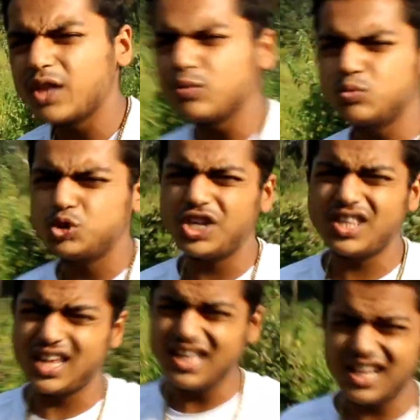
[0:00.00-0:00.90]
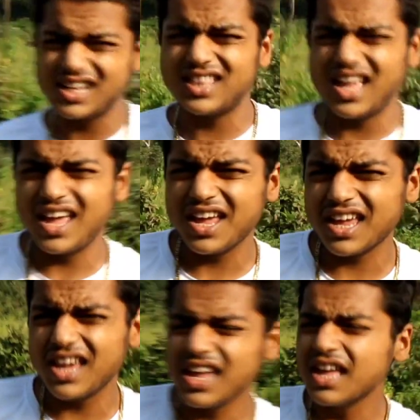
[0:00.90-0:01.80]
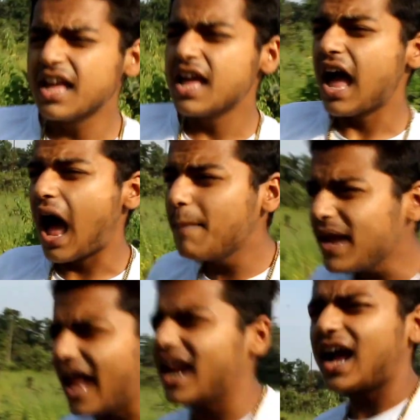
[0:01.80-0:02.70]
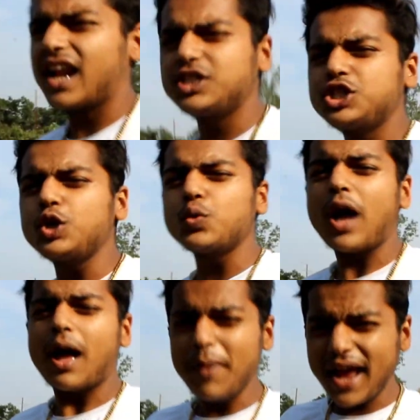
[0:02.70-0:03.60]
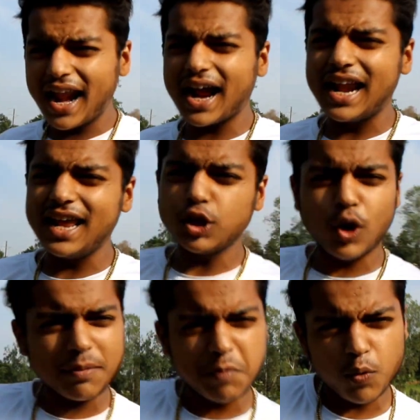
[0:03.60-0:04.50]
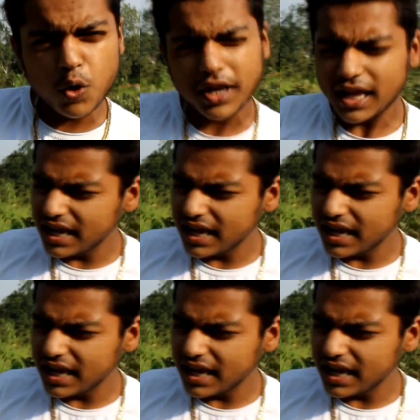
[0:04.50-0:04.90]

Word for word: है तो मुझे नहीं लगता है कि अभी खाना खाना चाहिए क्योंकि अभी खाना खा लेंगे तो रात में भूख